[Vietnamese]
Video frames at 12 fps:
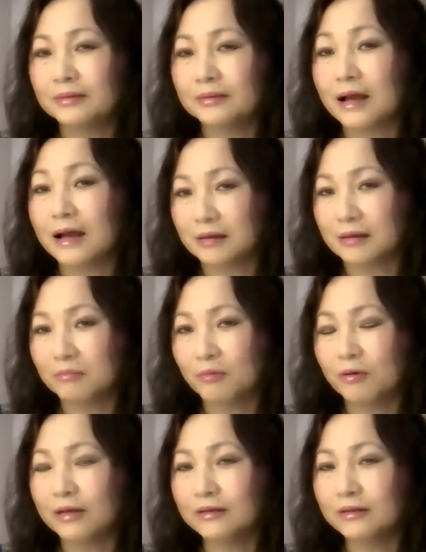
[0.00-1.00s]
tặng
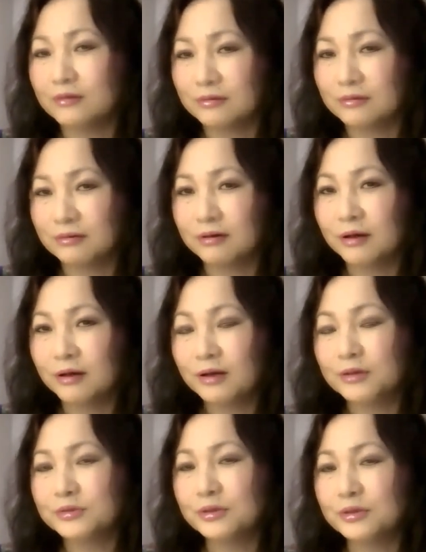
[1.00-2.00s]
một cái tượng
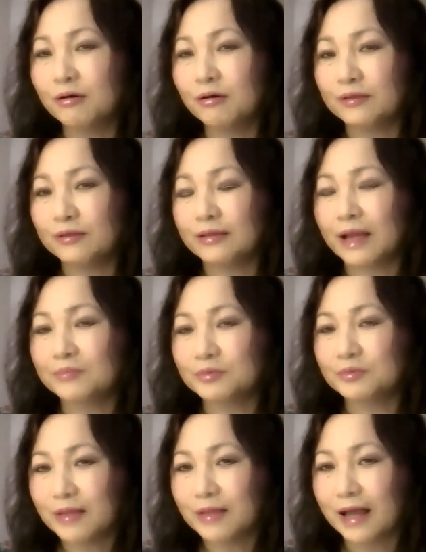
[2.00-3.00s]
cho Việt Nam
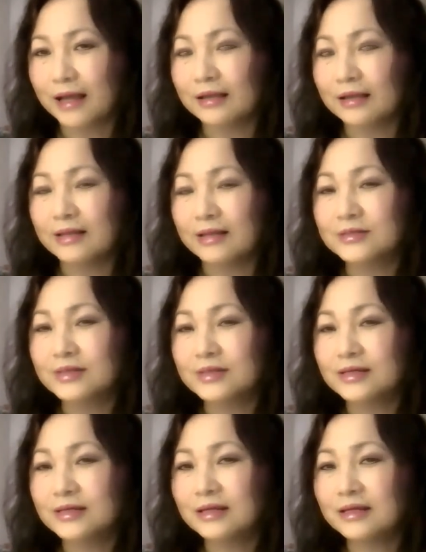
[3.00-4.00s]
chúng ta để
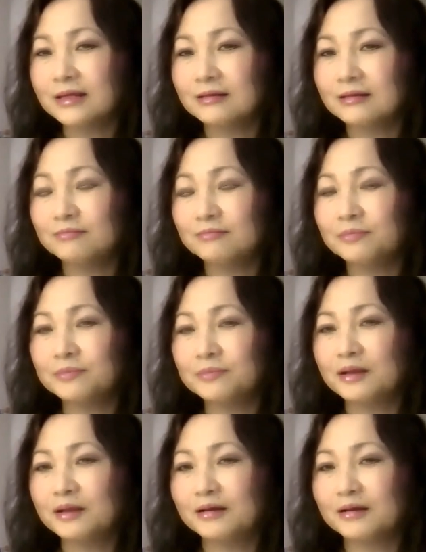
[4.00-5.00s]
xây cái
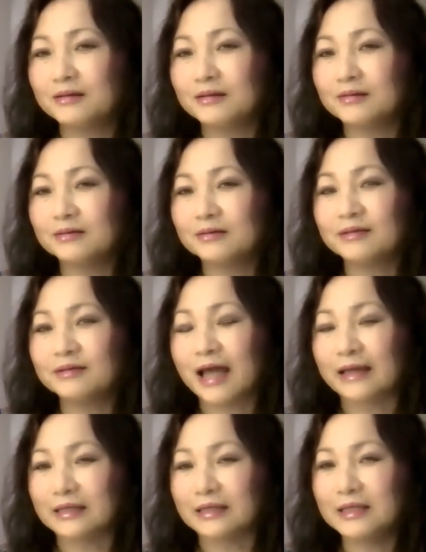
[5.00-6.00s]
uh,
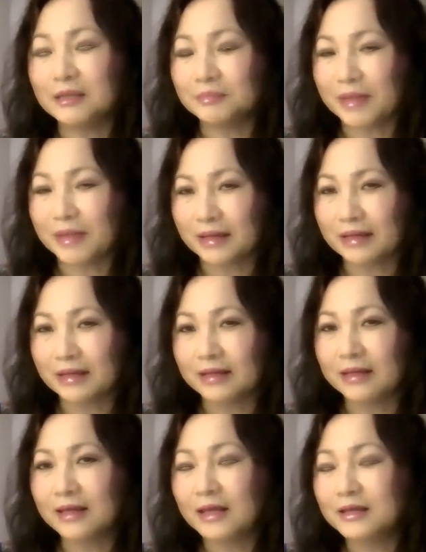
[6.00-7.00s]
đài kỷ niệm này
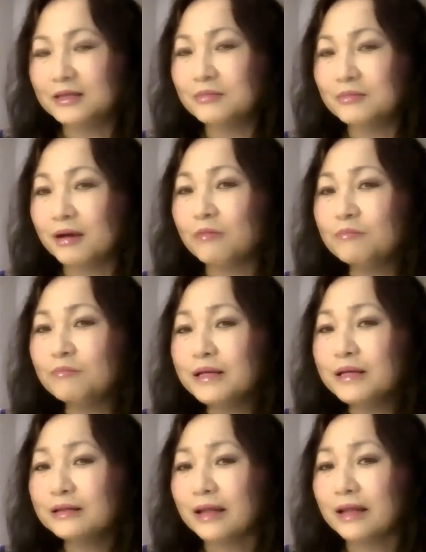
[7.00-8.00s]
nhưng mà không
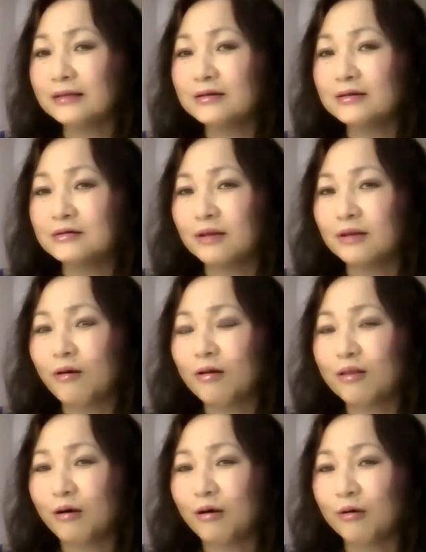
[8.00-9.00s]
biết là cái tượng đó
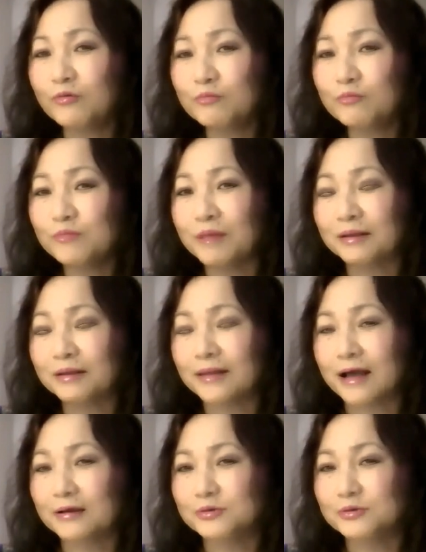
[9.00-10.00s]
là họ đúc để mà
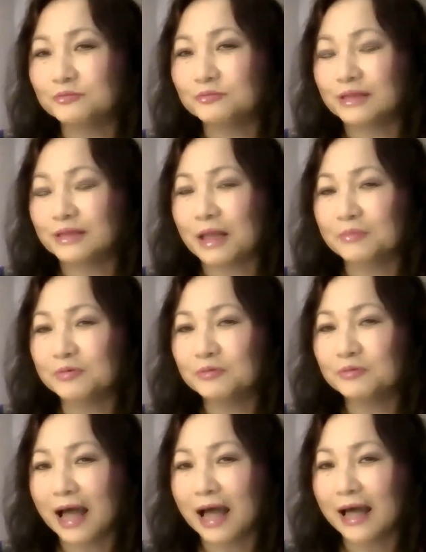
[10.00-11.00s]
tặng cho Việt Nam
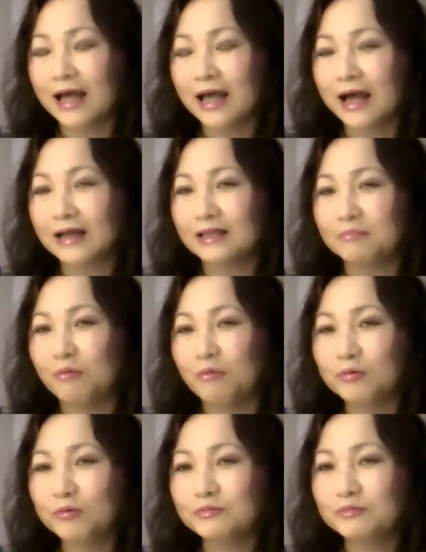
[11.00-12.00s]
chúng ta hay là
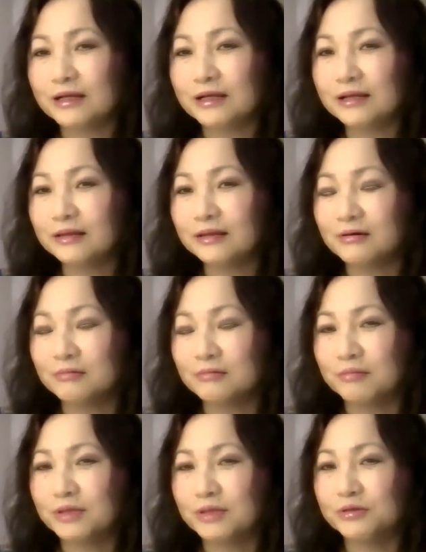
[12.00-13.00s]
một trong những cái tượng
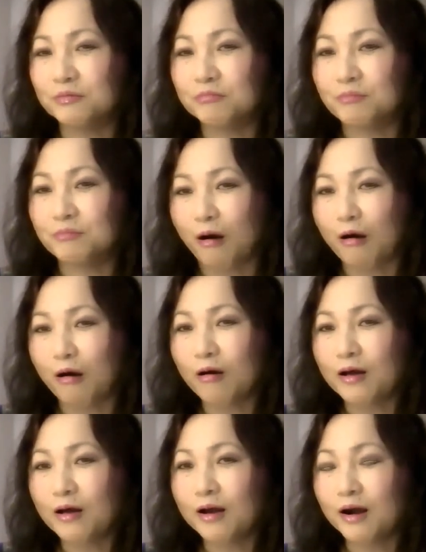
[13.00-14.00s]
mà bị dục bỏ
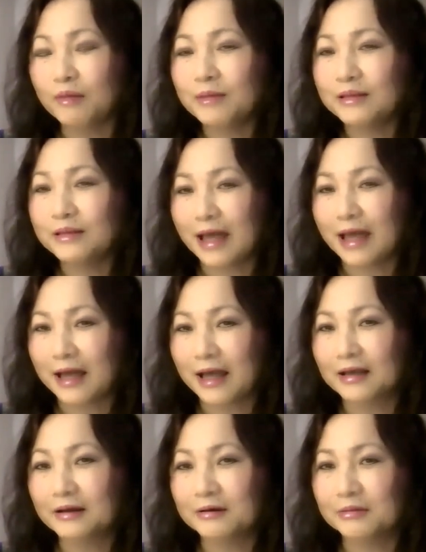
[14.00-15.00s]
ở bên Nga
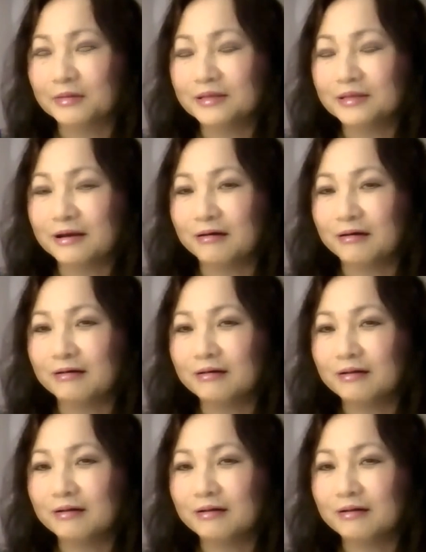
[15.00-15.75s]
rồi bây giờ